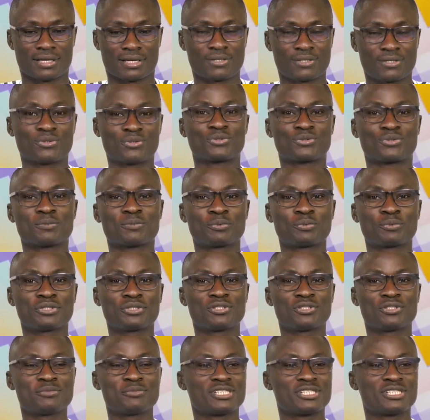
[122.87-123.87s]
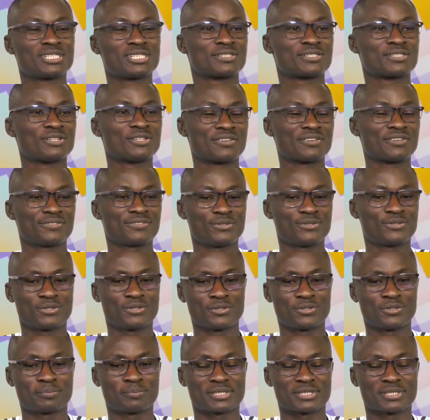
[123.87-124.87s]
Alors, depuis 2019,
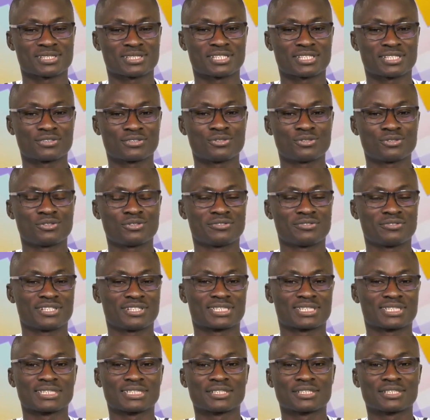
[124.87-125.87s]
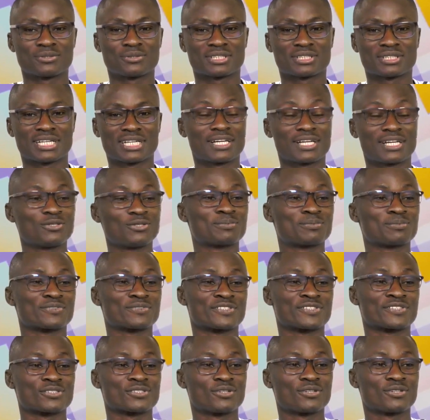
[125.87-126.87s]
le président de l'Université de Cara, le
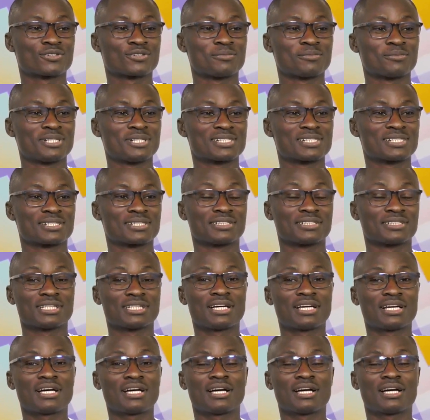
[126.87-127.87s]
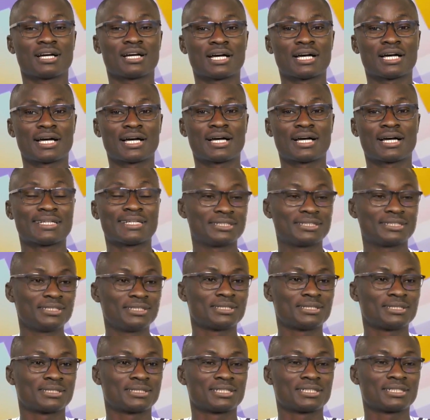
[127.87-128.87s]
professeur Komla a
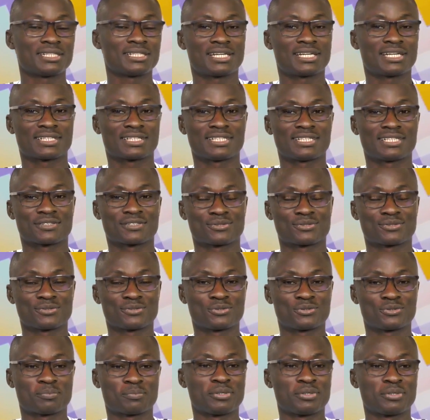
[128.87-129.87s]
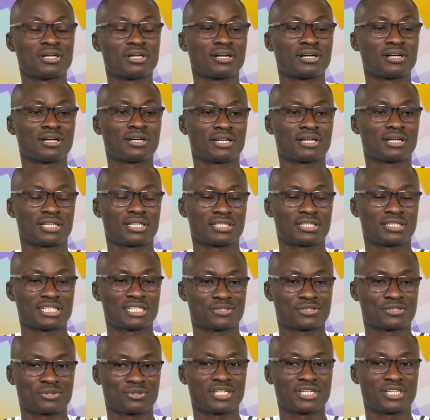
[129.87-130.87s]
initié la rédaction du plan euh,
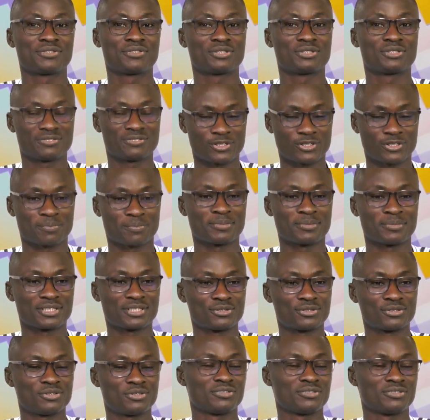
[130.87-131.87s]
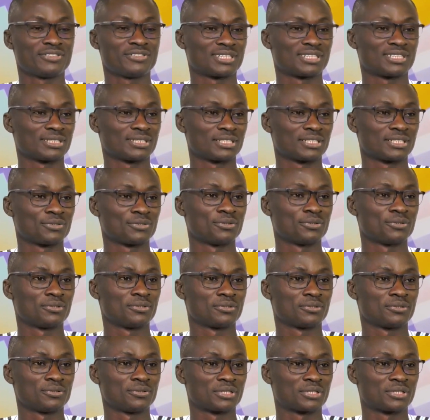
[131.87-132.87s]
national de développement de l'Université
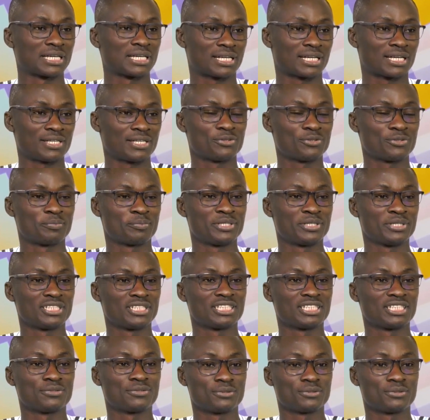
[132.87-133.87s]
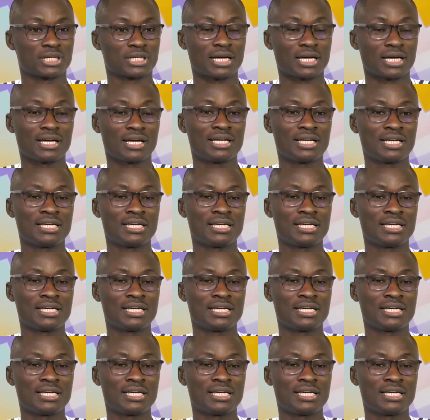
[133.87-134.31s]
de, de Cara, le PNDUK.